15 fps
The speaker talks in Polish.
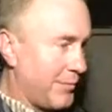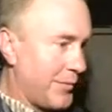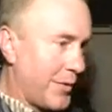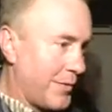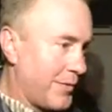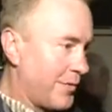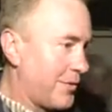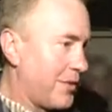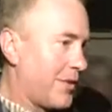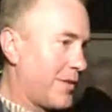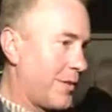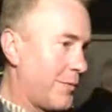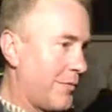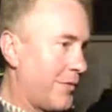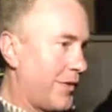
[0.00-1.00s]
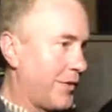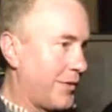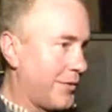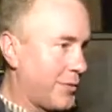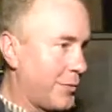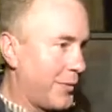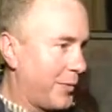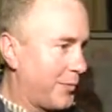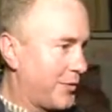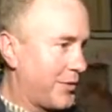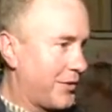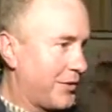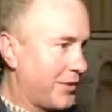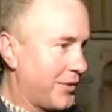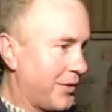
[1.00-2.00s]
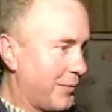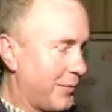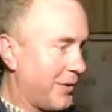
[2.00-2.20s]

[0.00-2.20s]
No coś niesamowitego, super przeżycie,